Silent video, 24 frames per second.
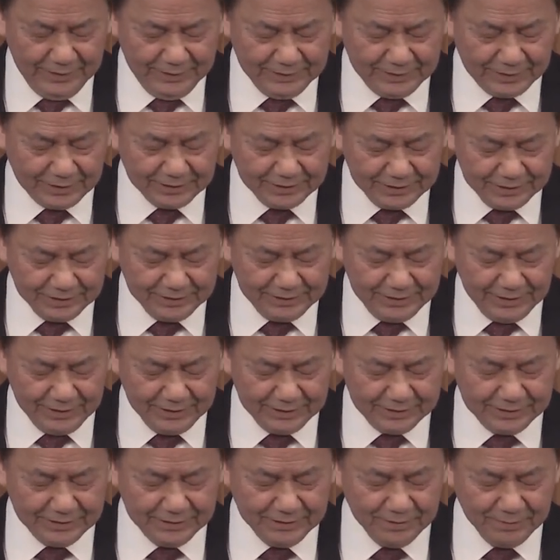这个世界
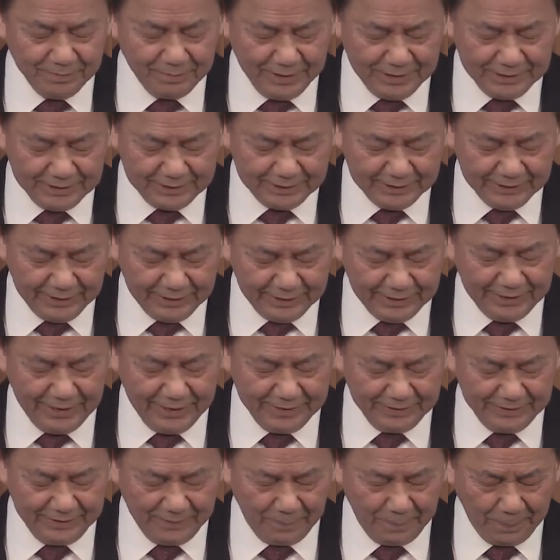是本质黑
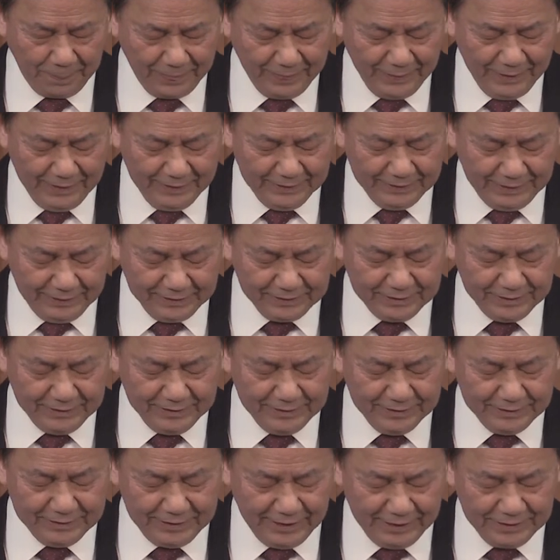暗的，但是
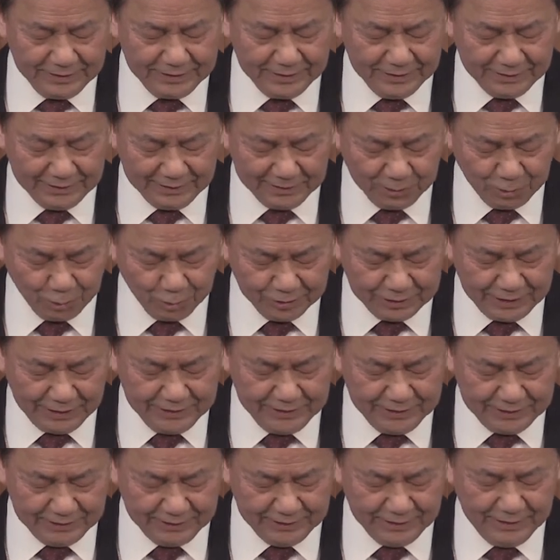你差遣你的独
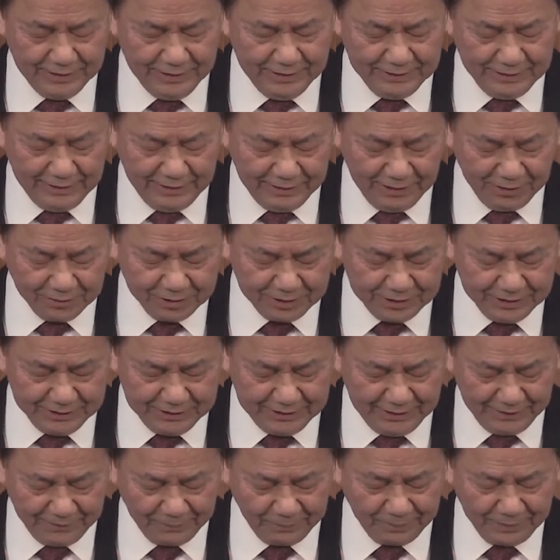生子来到世
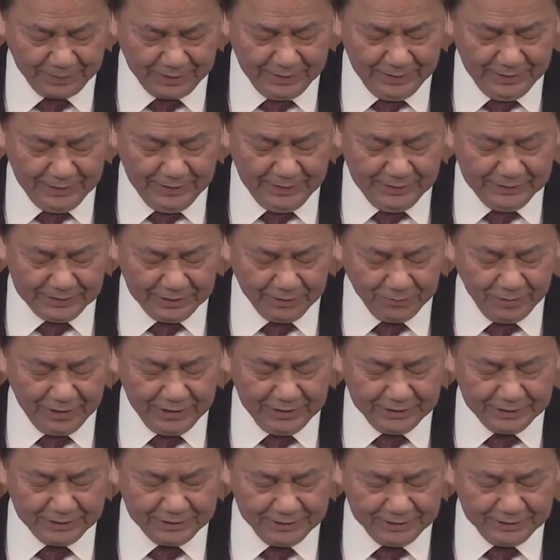上，成
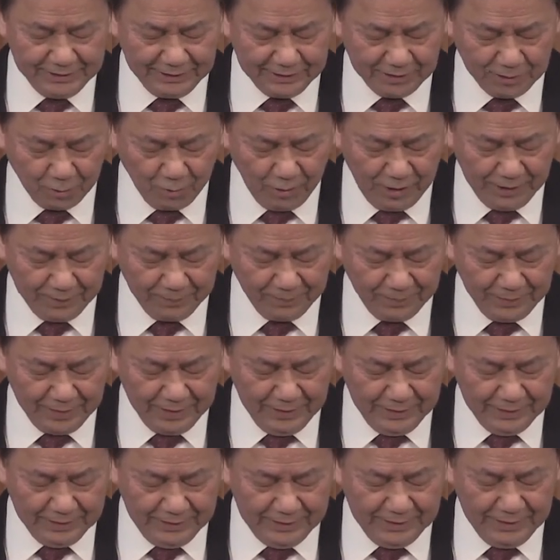为世上的光。
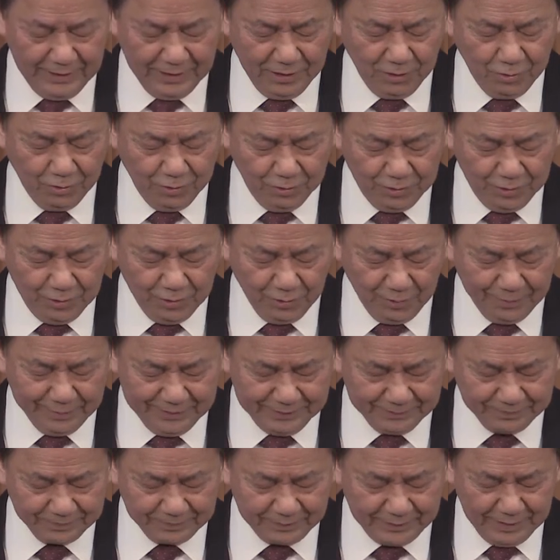你也呼吁我
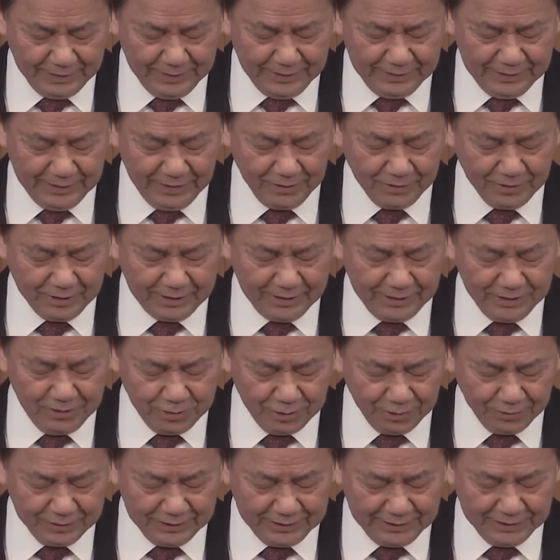们要跟
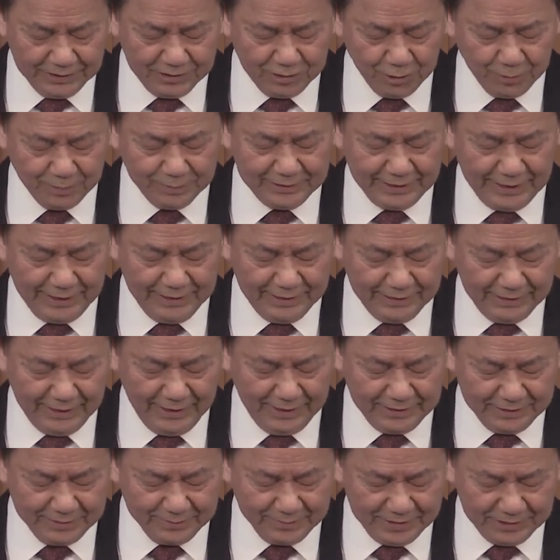从你，就不在黑
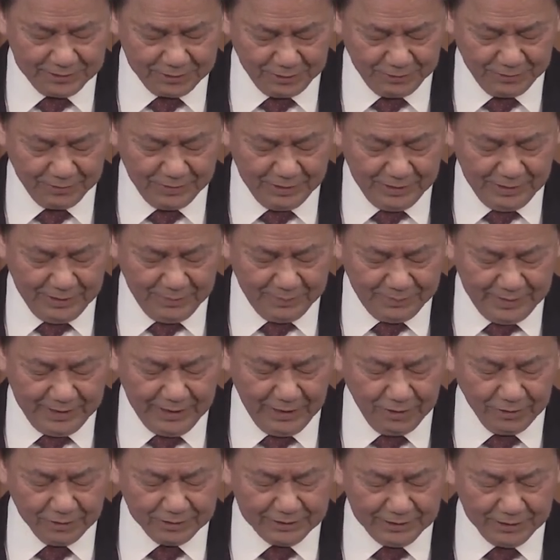暗里面走，必
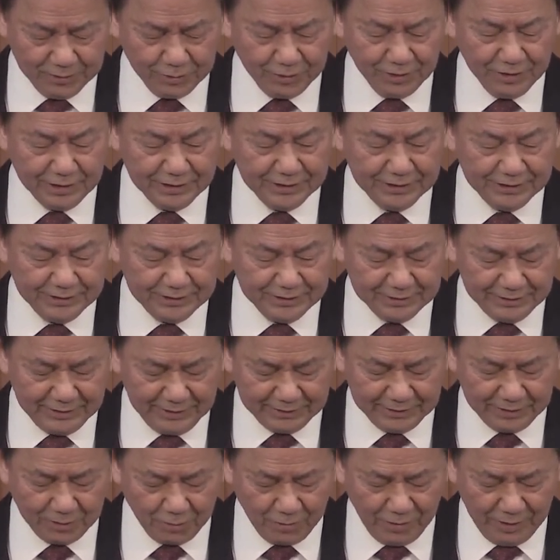要得着世
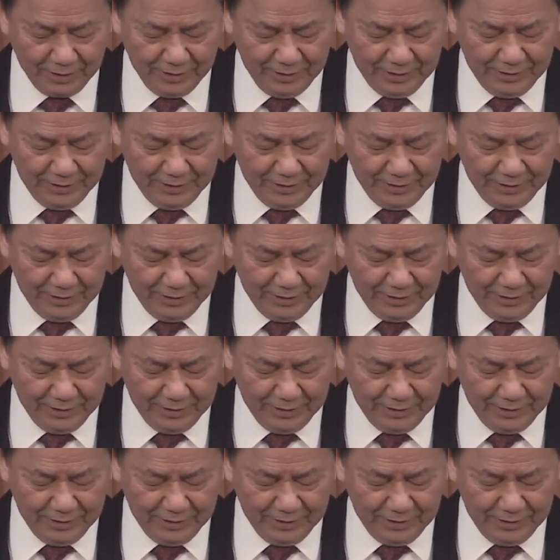上的光。